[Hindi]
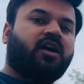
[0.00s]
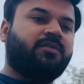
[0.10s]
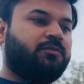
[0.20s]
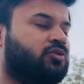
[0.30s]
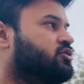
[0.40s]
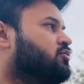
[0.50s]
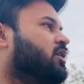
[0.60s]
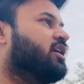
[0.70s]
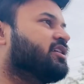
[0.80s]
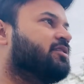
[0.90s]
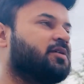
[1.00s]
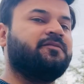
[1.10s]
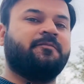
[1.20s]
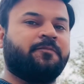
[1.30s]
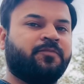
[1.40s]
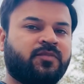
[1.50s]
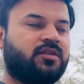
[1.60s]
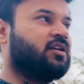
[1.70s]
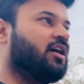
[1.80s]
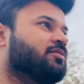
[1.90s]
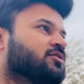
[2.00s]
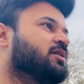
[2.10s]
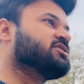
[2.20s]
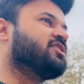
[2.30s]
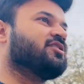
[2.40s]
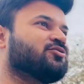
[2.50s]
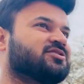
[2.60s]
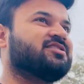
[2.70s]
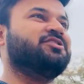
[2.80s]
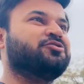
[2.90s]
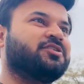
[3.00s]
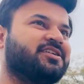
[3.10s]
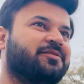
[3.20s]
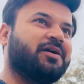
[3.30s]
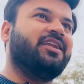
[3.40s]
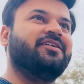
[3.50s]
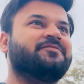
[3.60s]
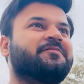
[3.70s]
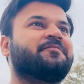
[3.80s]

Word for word: अभी पहुँचो मार्की पे यहाँ पे तो माशाला रुखसती हो रही है पहले